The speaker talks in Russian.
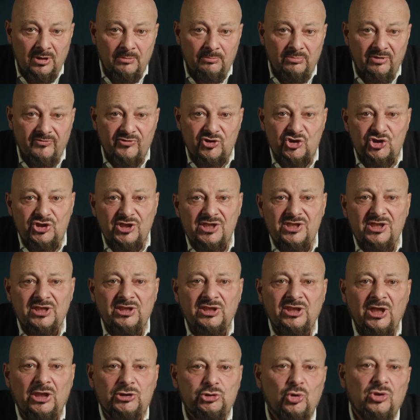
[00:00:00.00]
Повышение
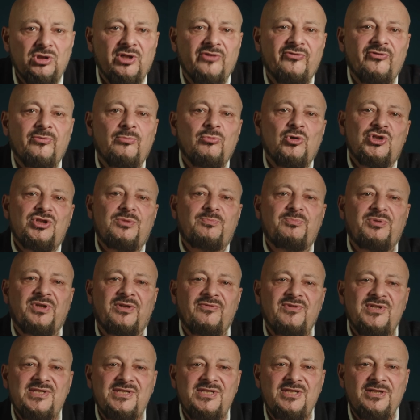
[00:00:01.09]
налогов может
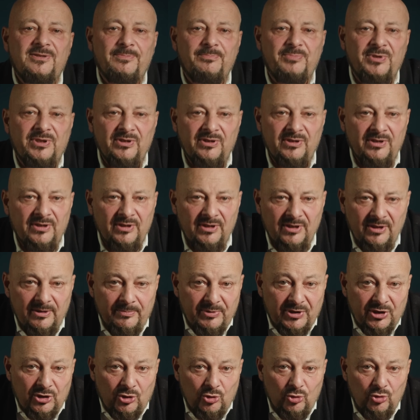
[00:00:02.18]
привести э, к
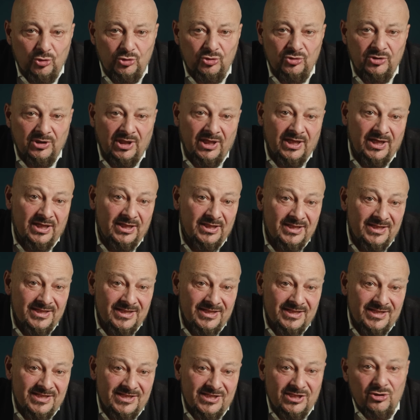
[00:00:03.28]
переходу на
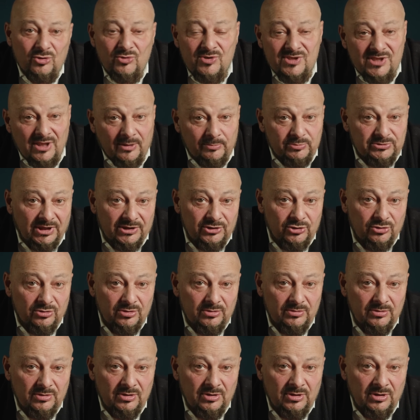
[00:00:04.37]
серую зарплату,
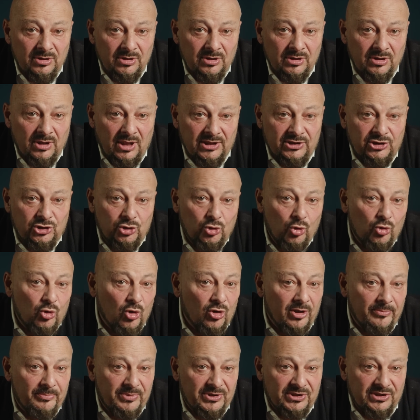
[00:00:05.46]
оттоку
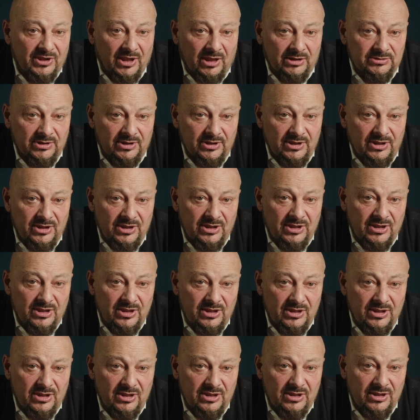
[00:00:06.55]
капитала
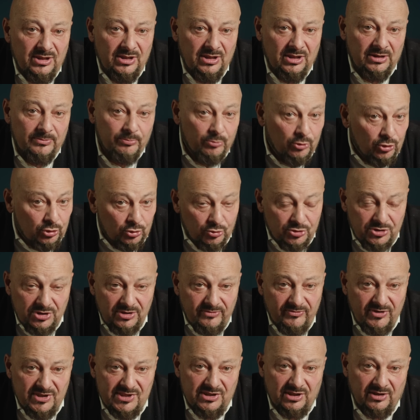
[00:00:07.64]
и отпугнуть
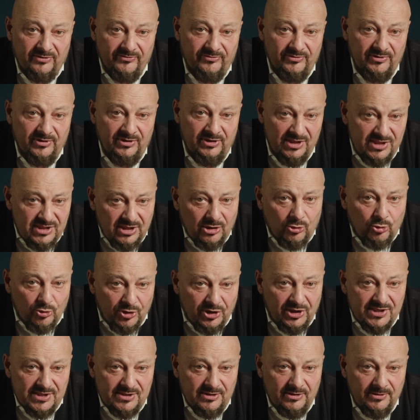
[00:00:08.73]
инвесторов. Есть такой
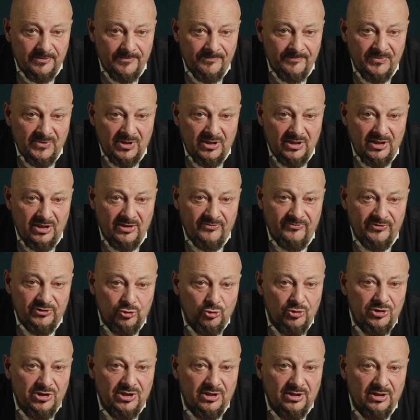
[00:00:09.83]
риск. И в
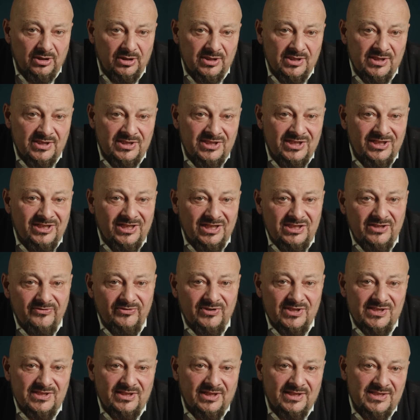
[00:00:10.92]
итоге э,
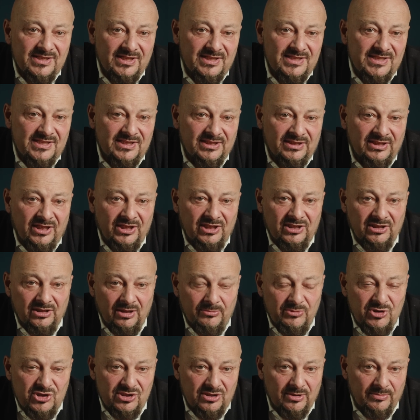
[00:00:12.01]
негативно сказаться на
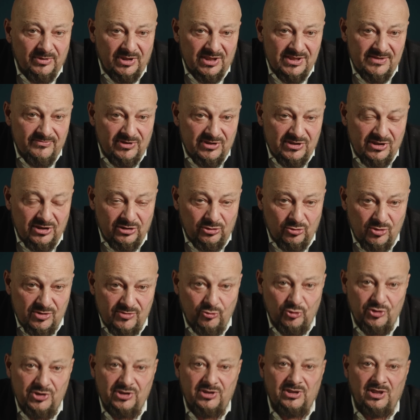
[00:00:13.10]
экономическом развитии. То есть
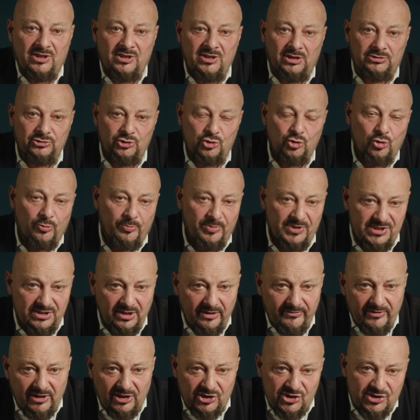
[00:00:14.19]
вроде как галочку
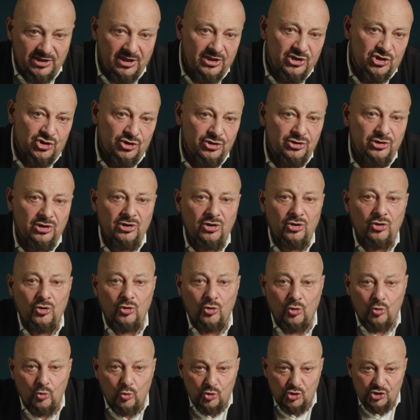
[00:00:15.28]
поставили, а стали жить
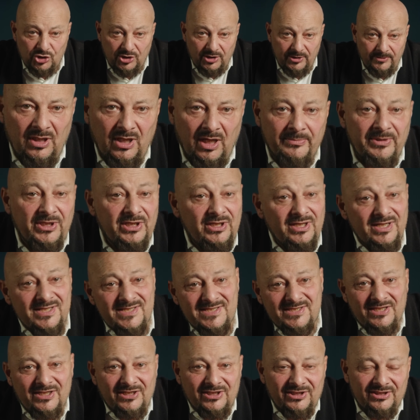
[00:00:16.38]
хуже.
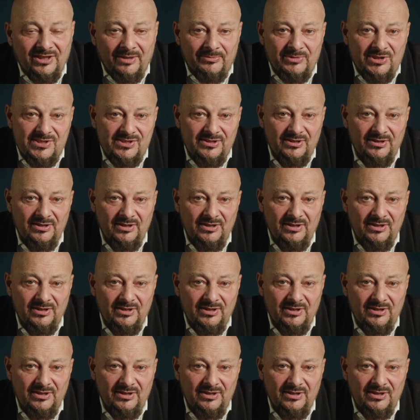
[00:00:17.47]
Американский экономист